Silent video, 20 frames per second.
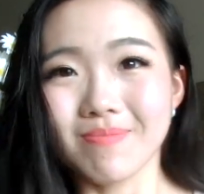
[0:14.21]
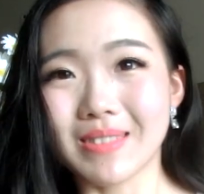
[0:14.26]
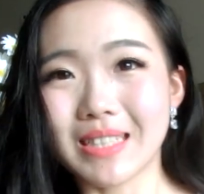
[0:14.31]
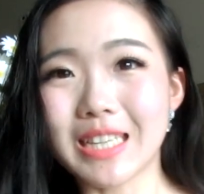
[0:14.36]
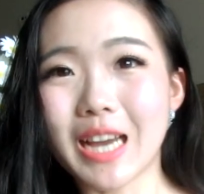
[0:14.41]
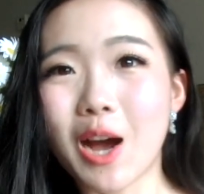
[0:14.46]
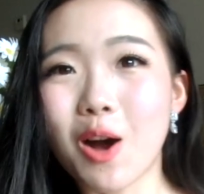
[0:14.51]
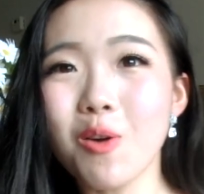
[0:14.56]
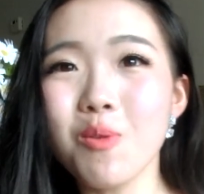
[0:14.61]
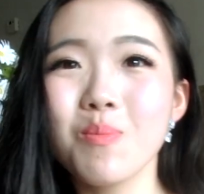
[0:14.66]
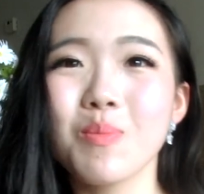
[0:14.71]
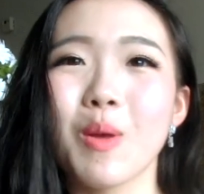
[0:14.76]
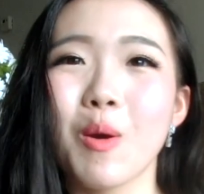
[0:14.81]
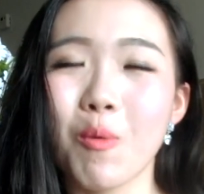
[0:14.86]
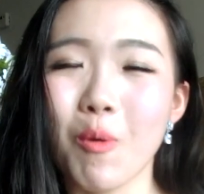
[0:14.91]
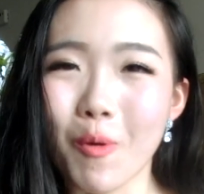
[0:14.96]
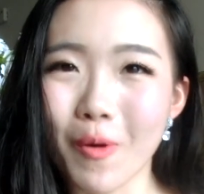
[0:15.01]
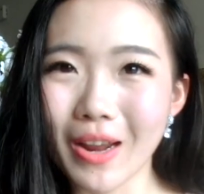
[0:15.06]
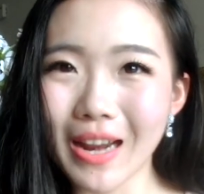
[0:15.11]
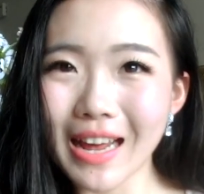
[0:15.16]
大家好，
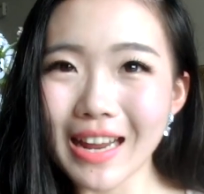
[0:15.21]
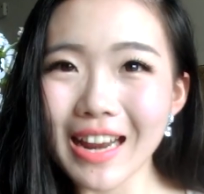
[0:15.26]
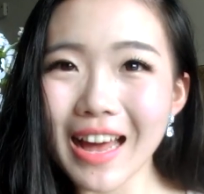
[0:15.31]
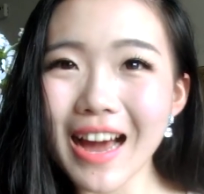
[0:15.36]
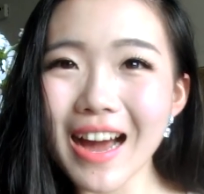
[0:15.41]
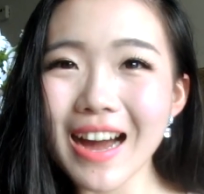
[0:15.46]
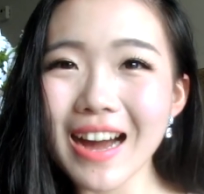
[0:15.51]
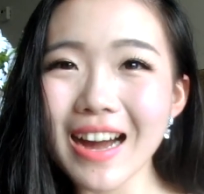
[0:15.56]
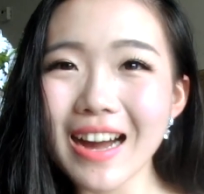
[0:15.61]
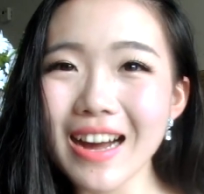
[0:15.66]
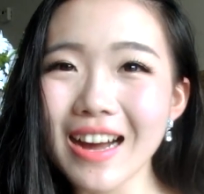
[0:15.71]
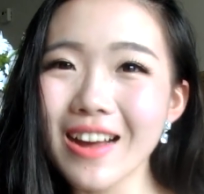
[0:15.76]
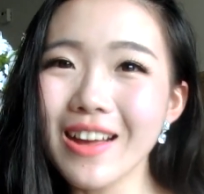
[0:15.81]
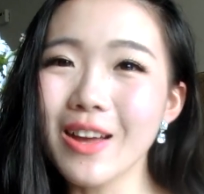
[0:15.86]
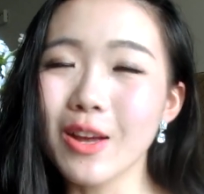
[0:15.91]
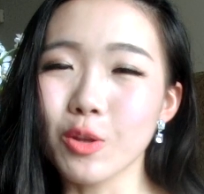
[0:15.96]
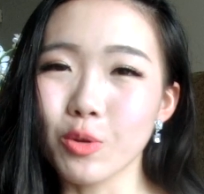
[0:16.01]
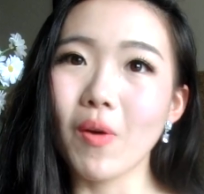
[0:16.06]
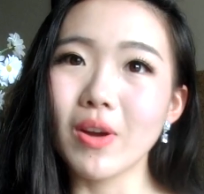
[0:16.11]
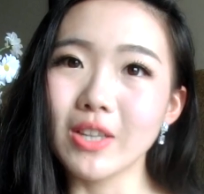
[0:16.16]
我回来啦！
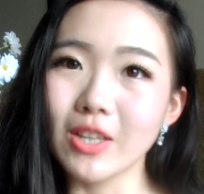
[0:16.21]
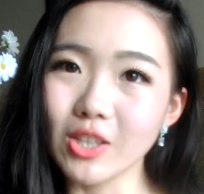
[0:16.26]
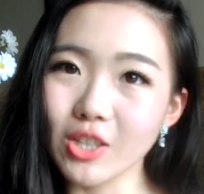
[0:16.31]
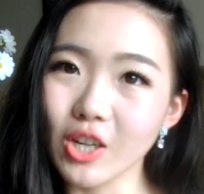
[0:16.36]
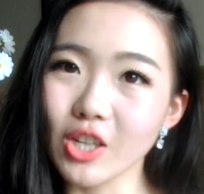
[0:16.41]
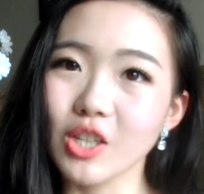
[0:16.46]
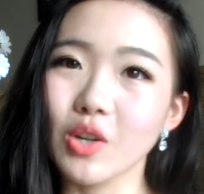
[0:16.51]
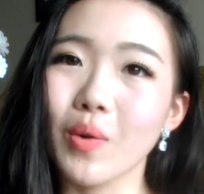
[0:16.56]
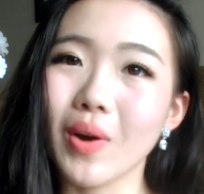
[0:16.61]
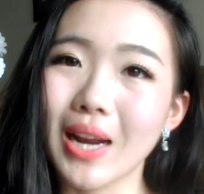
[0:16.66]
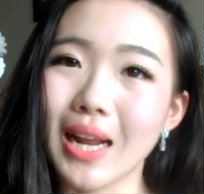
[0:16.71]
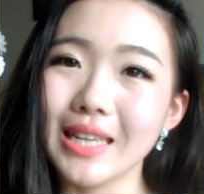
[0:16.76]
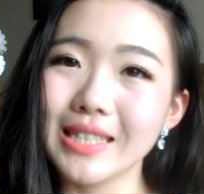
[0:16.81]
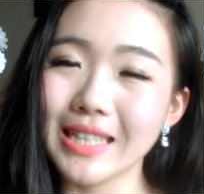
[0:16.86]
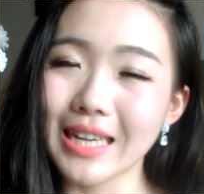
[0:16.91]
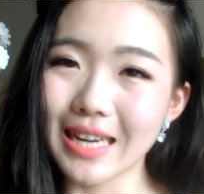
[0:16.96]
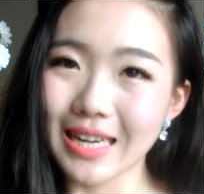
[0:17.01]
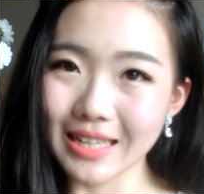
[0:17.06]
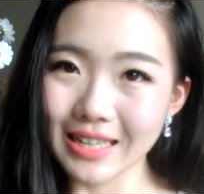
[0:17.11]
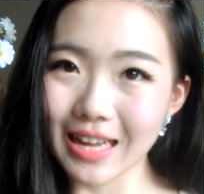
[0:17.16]
对，已经正式回来
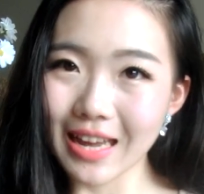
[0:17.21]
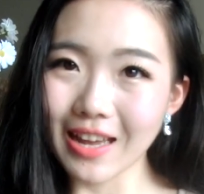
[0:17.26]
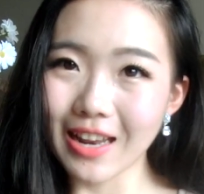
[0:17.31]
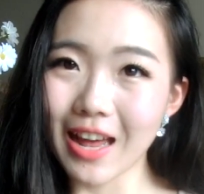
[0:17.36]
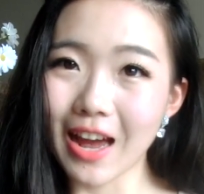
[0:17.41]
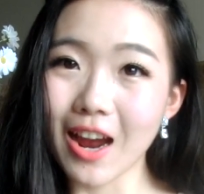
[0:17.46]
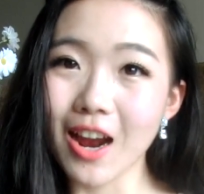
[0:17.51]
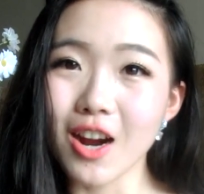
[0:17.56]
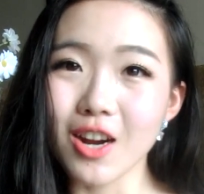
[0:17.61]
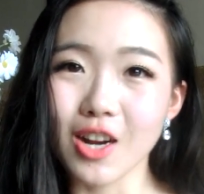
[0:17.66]
加拿大啦。